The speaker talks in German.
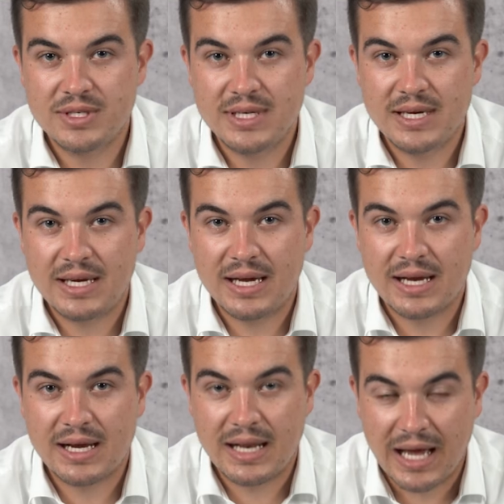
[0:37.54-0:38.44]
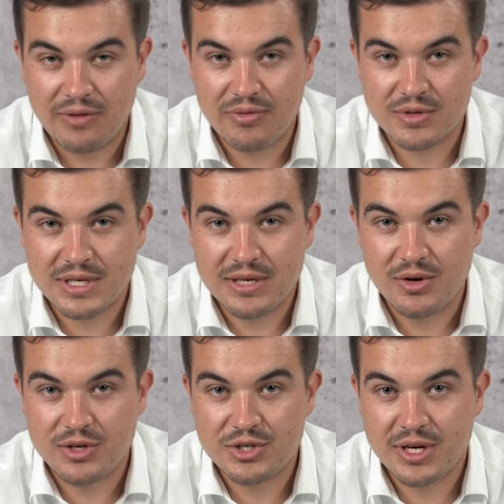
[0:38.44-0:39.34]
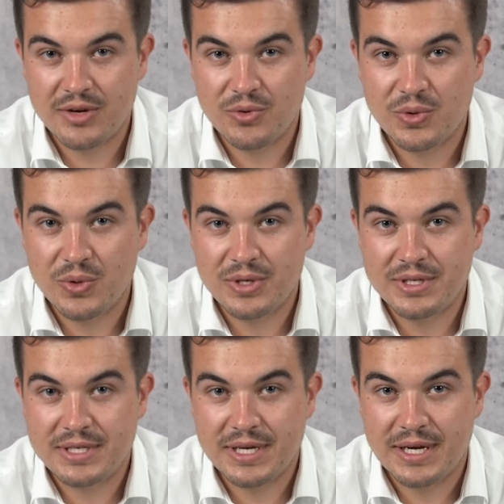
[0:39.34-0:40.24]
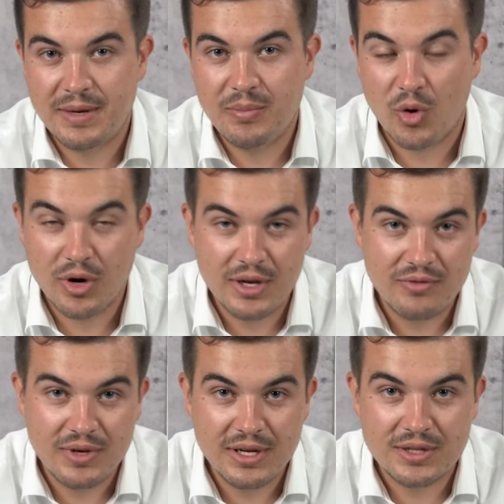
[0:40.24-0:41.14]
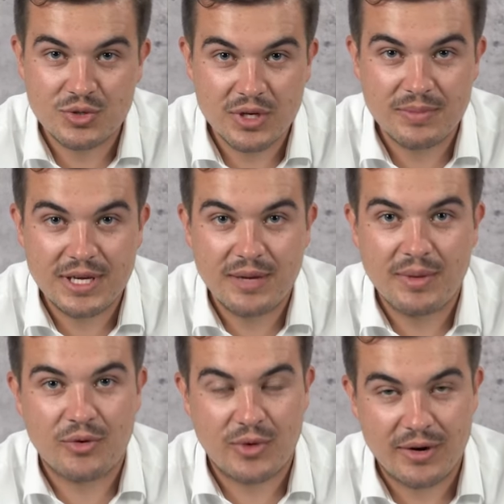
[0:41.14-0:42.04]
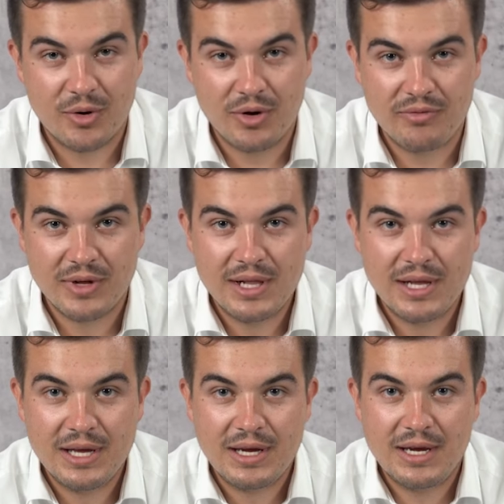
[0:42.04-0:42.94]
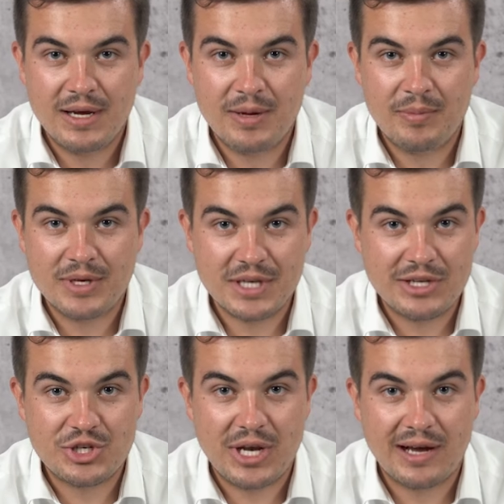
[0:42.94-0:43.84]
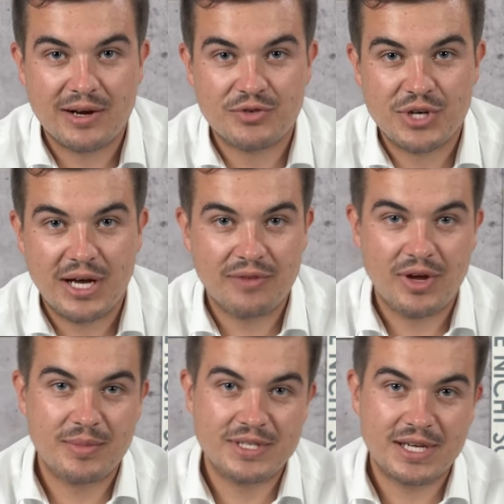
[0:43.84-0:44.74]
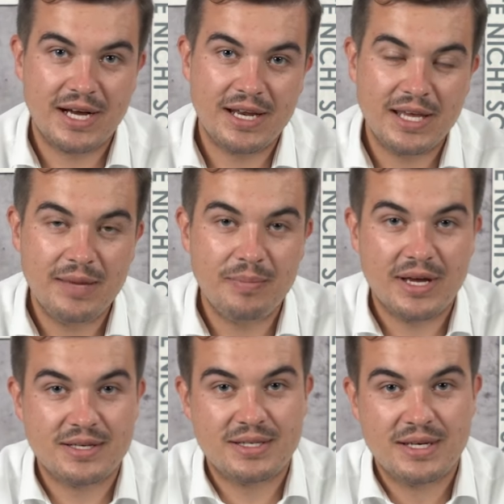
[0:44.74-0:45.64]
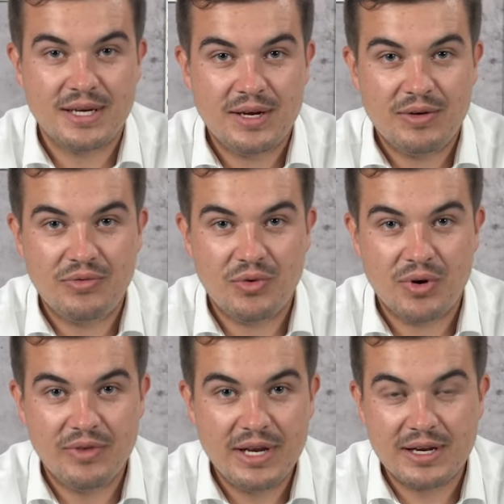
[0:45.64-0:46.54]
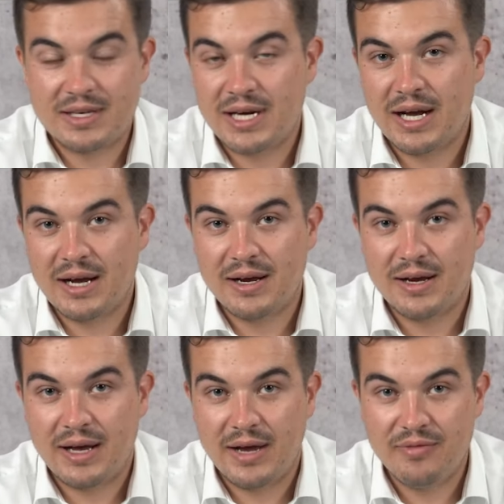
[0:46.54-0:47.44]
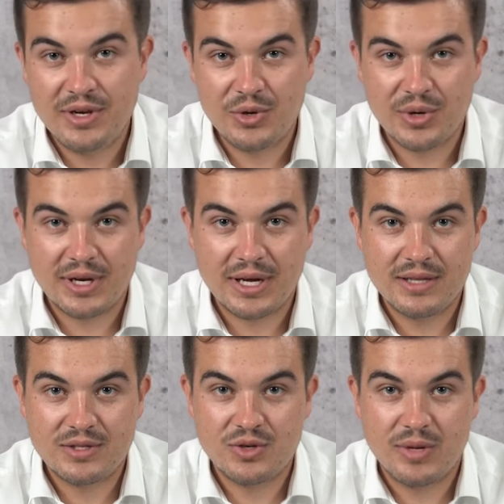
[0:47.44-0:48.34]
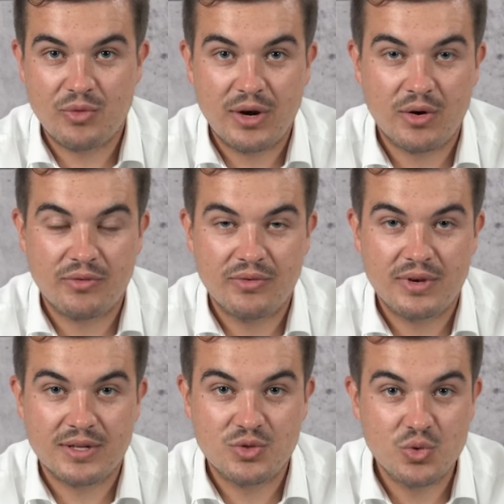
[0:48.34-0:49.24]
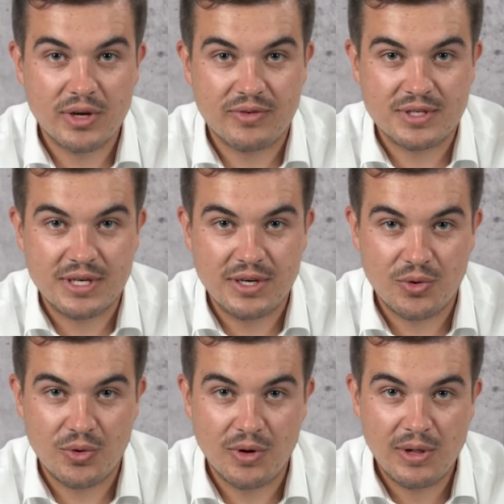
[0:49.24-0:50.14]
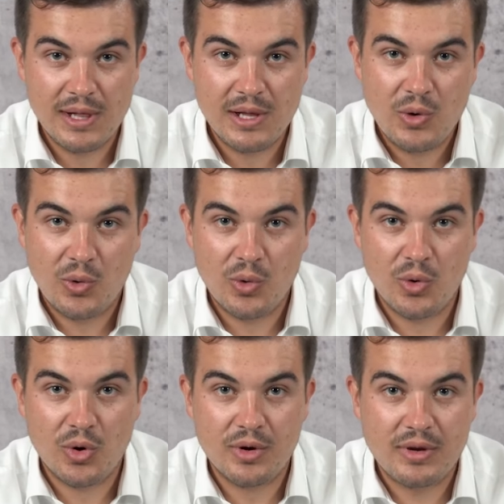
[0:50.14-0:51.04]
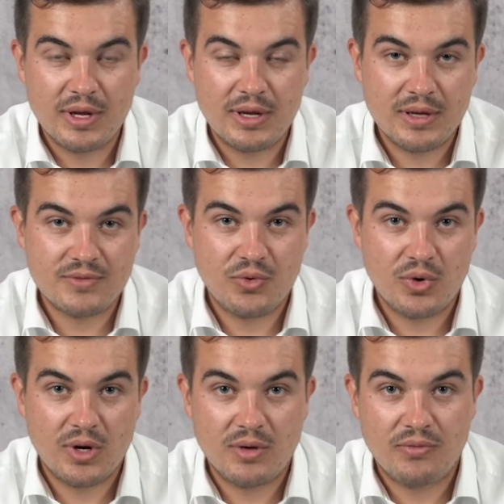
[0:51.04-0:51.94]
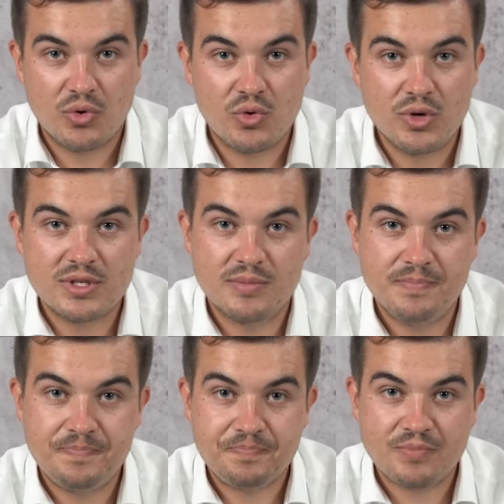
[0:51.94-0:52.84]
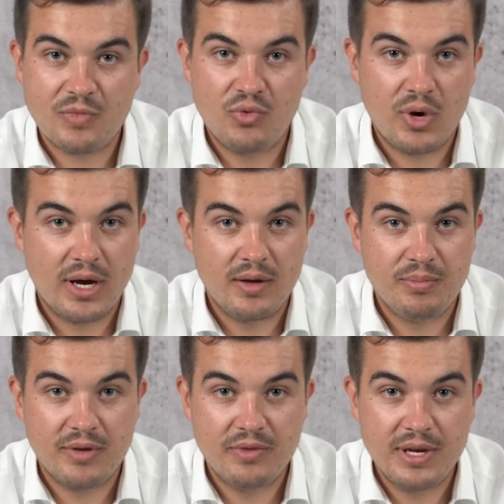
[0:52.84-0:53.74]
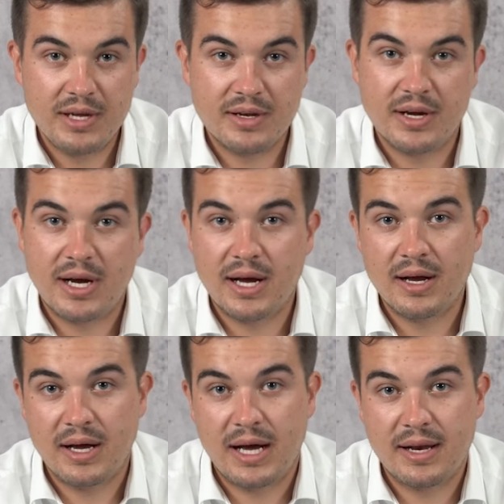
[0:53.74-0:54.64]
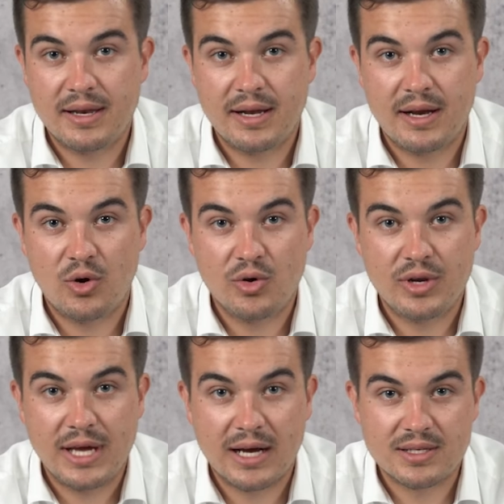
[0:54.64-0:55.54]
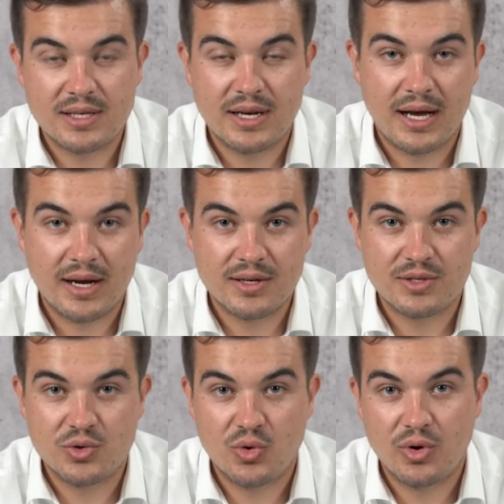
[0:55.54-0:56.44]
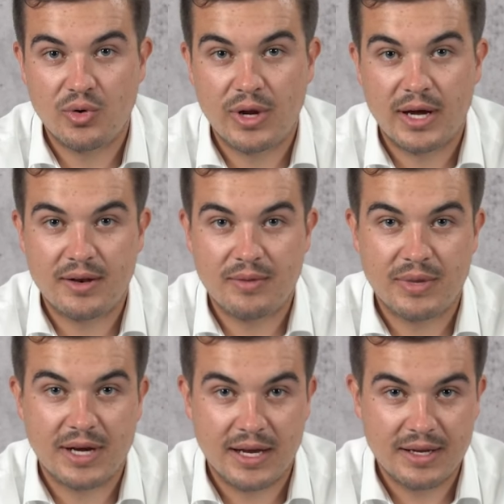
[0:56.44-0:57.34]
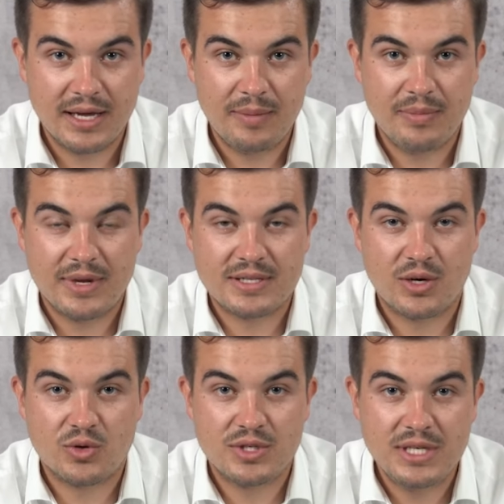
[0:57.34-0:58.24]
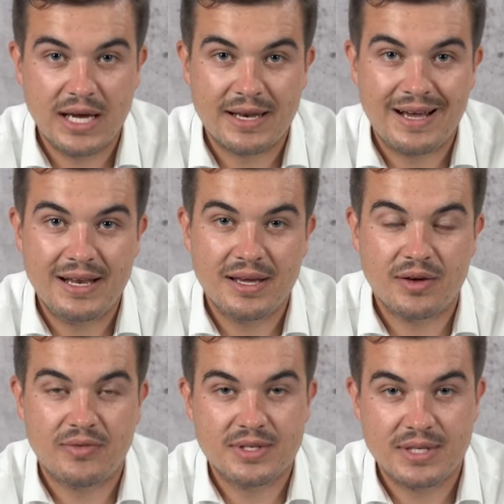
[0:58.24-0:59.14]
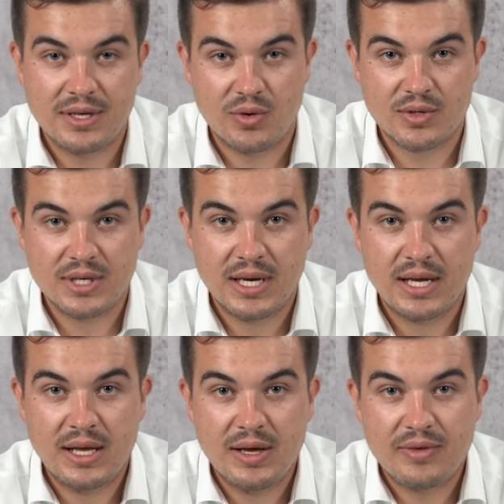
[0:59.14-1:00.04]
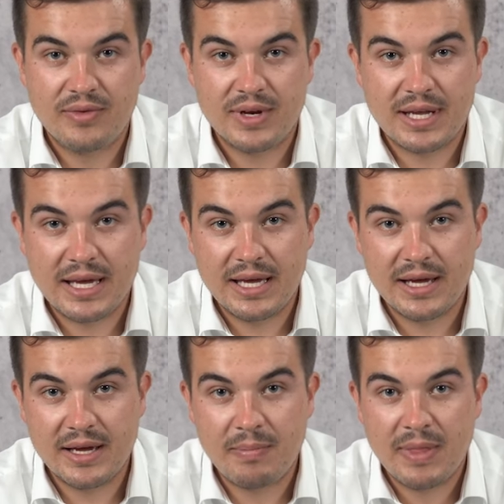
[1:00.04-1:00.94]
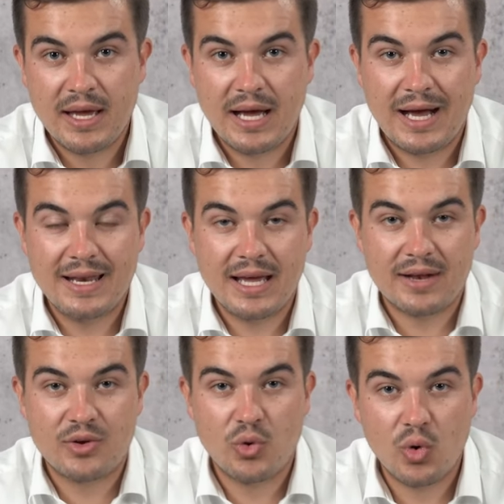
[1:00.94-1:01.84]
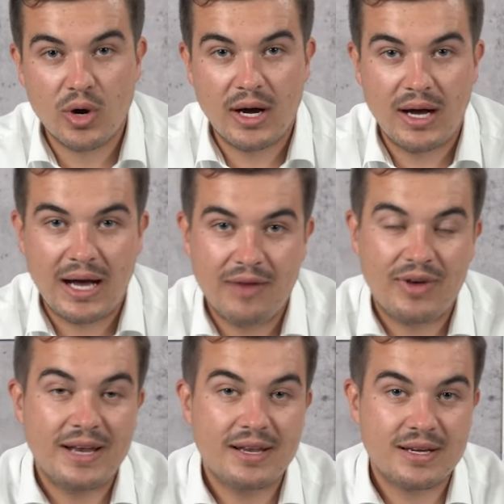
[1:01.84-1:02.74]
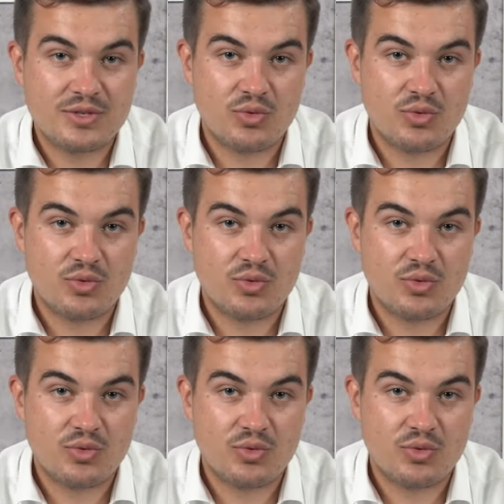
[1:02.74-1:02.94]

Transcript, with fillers: Sie live aus Ingolstadt und ähm, heute wieder zu dem Thema Runoff. Ähm, es geht Schlag auf Schlag. Wir haben jetzt gerade eben erst vor wenigen Tagen ein Video gedreht zu dem Runoff der Zurich-Versicherung. Und jetzt vor, vor kurzem, vor ein paar wenigen Tagen, hat dann auch die AXA nachgezogen und hat bekannt gegeben, dass auch sie einen Teil ihrer Versicherungs- Verträge an die Atora, ein weiteres